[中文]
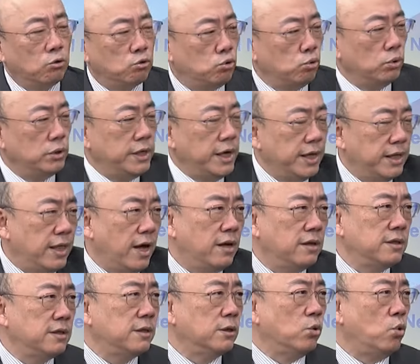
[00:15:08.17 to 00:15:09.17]
处借当
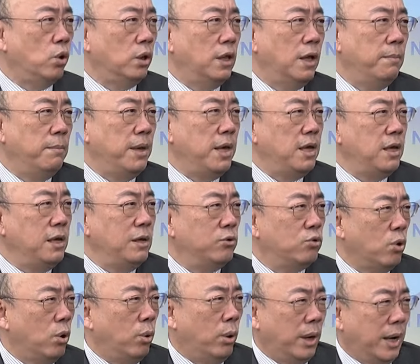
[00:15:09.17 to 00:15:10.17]
事国的名义
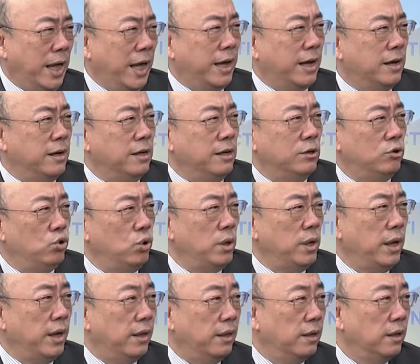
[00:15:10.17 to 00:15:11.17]
说“我来跟你军
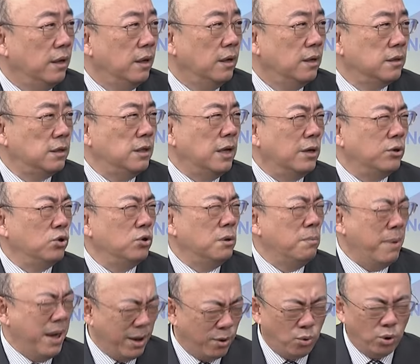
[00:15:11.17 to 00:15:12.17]
演”，事实上就是
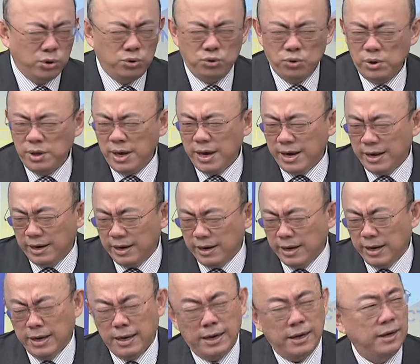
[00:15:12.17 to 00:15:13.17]
美国军演呐。
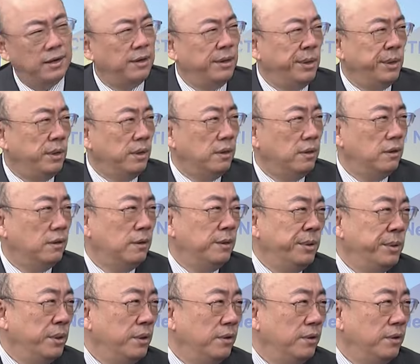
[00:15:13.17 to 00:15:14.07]
因为菲律宾没